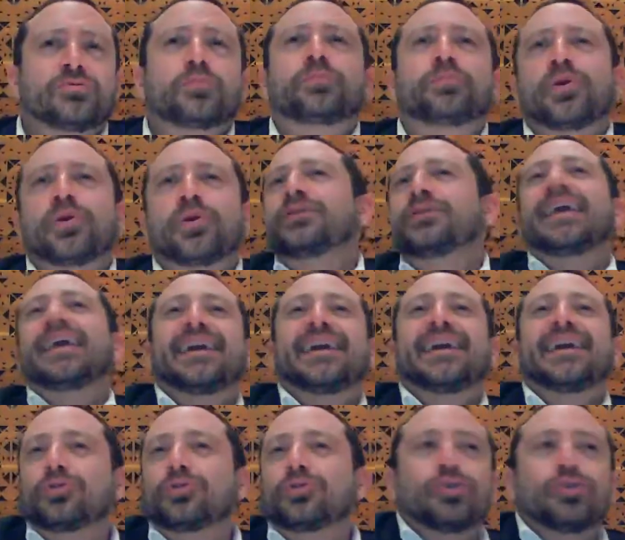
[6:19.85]
tu
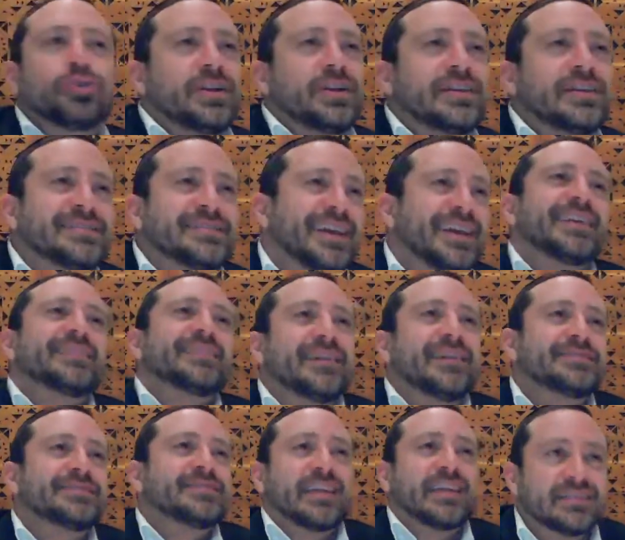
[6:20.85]
proyecto dice que
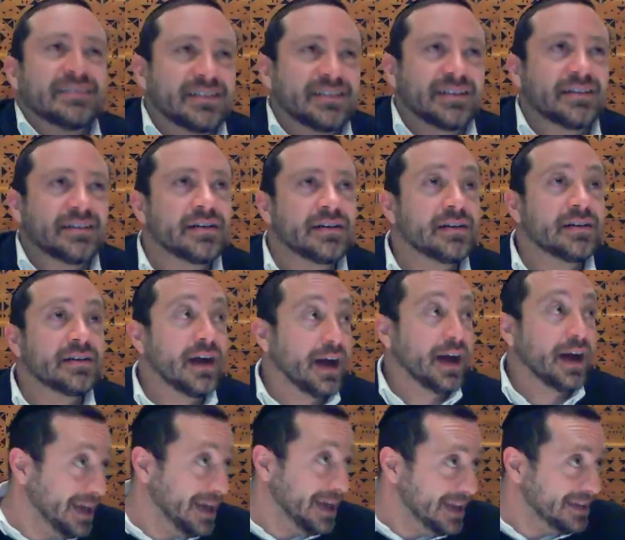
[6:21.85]
tienes que hacer.
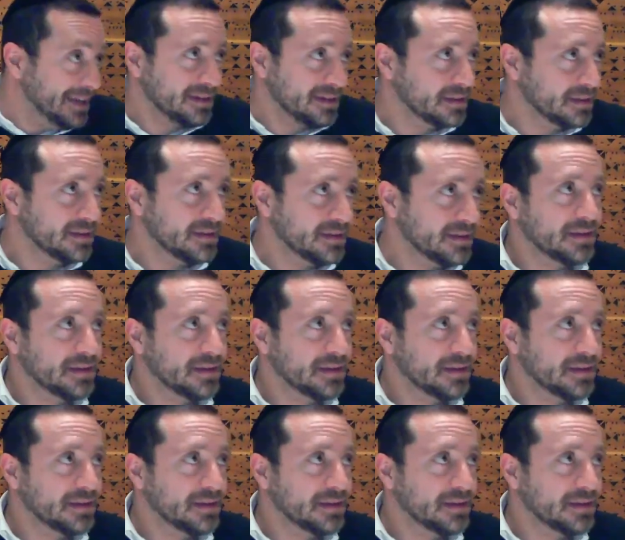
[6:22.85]
Adelante.